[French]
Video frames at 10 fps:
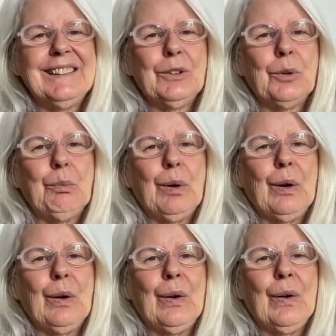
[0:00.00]
il
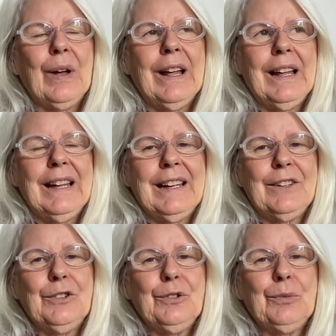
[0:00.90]
comprend
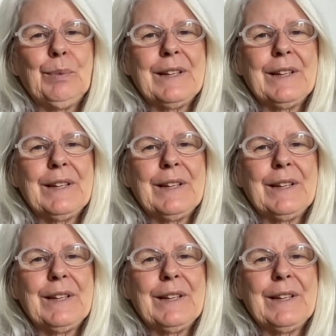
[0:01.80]
une